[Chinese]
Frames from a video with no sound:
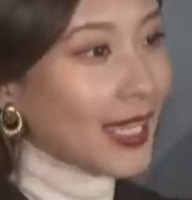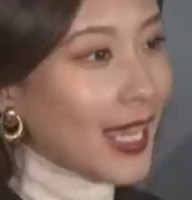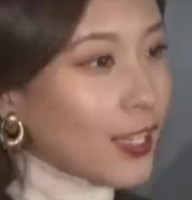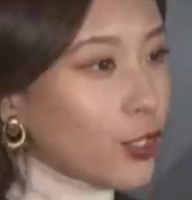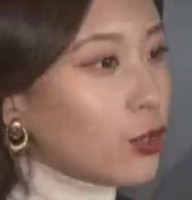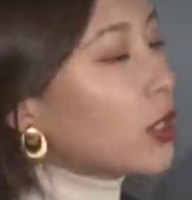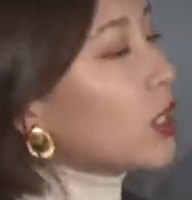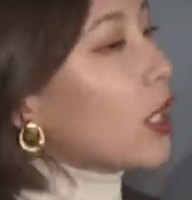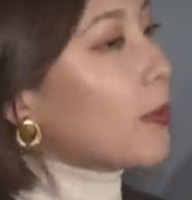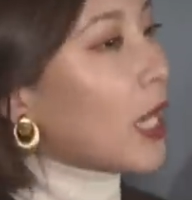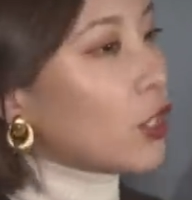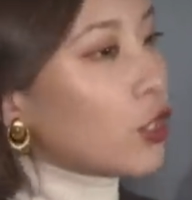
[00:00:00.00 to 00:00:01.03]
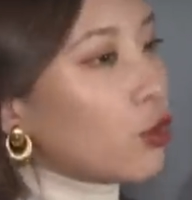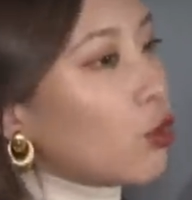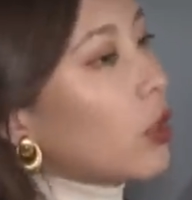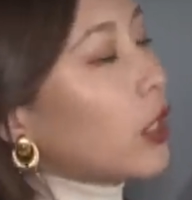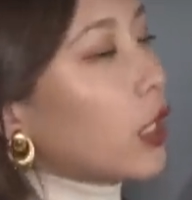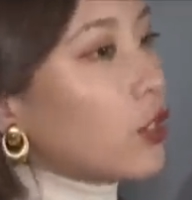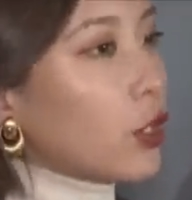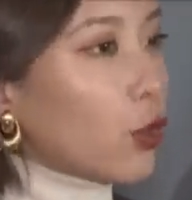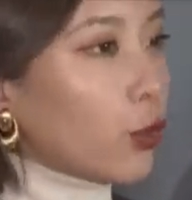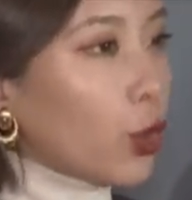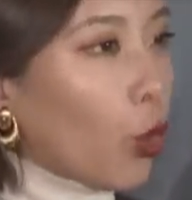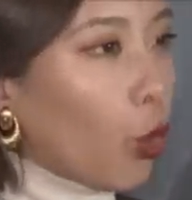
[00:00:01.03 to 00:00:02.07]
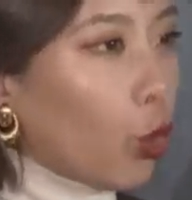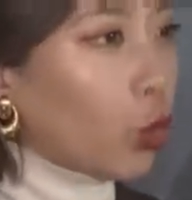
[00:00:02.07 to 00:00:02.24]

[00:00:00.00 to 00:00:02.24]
一下它袖子这边是做了一个这种有